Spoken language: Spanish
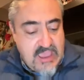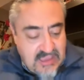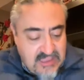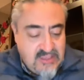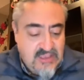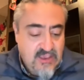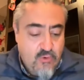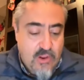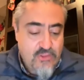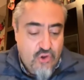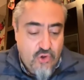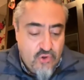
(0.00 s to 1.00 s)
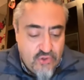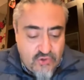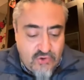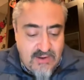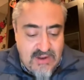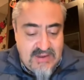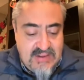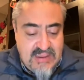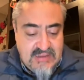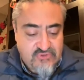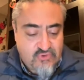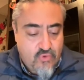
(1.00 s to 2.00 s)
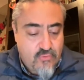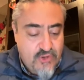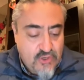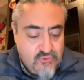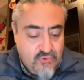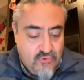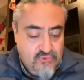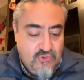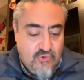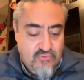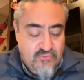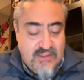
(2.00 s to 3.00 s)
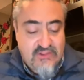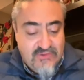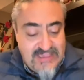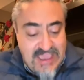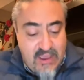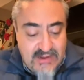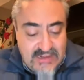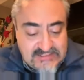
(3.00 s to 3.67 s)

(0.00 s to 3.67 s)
Y, y, cuando lo oyó, Elías cubrió su rostro con un manto y ahora